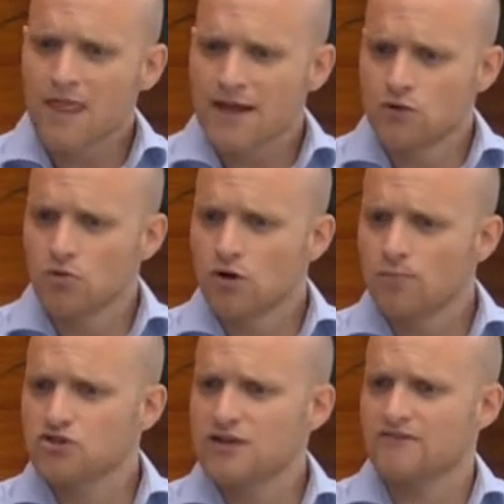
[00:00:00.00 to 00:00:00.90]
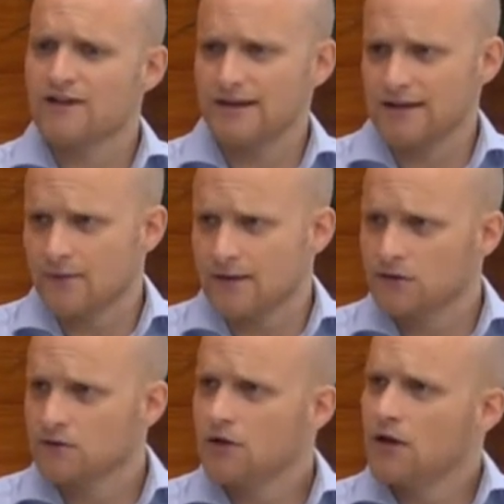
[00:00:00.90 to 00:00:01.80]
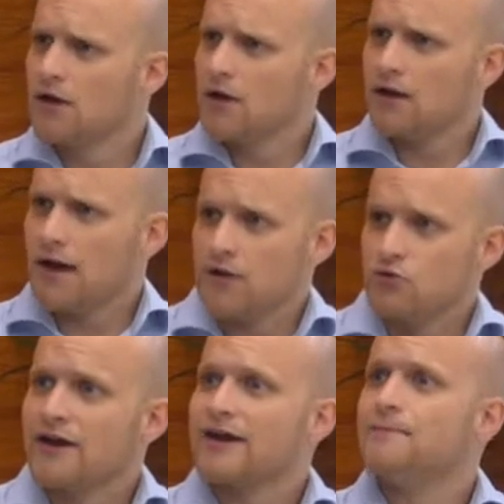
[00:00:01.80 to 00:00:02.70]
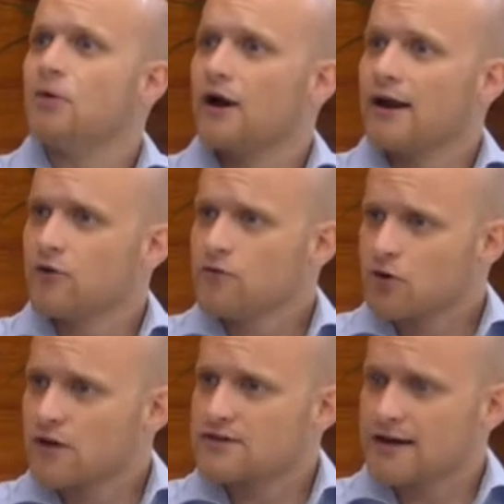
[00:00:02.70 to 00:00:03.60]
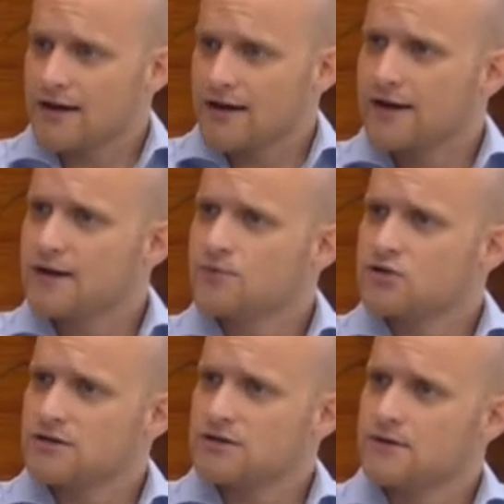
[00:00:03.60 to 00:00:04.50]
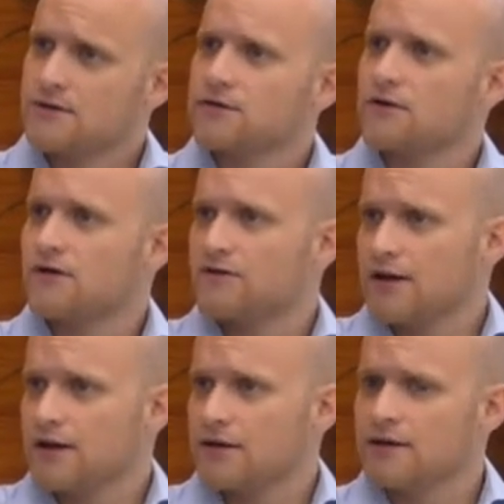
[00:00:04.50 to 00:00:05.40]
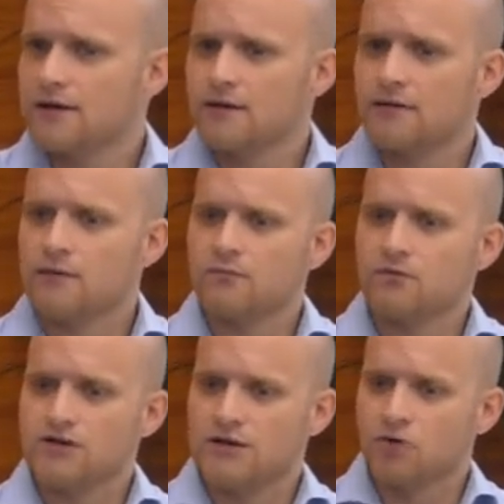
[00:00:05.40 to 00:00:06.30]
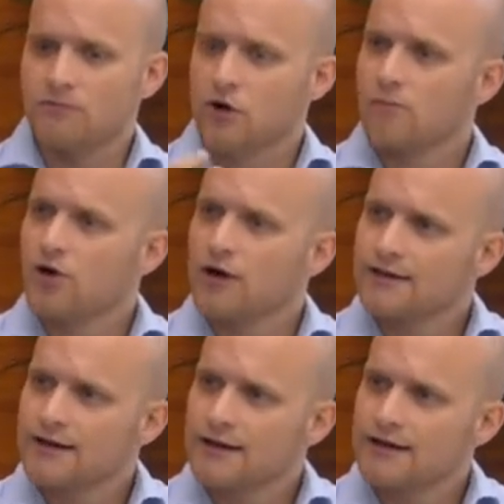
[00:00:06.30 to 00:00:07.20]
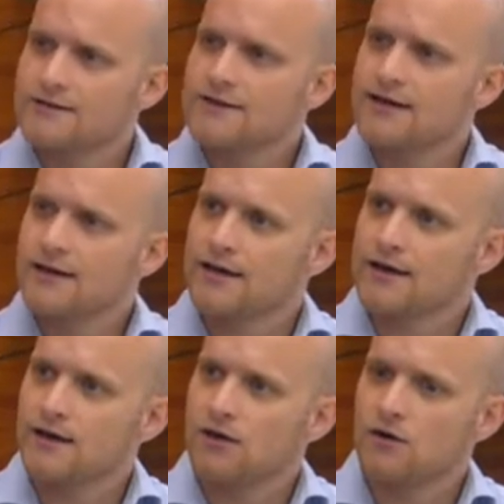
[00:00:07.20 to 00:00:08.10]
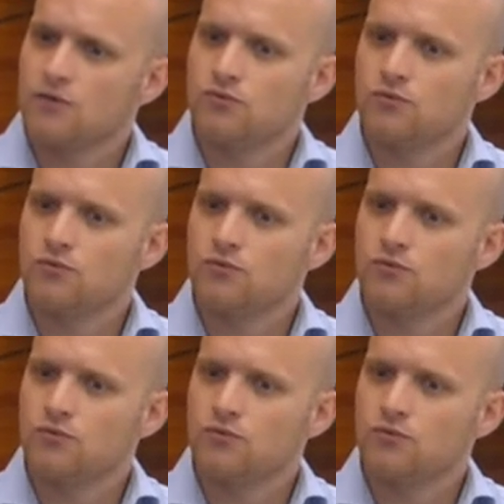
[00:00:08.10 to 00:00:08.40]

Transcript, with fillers: y luego pues al final del evento eh, hay un equipo ganador porque se crean equipos en ese evento que al final y eh, pues el domingo por la tarde se crea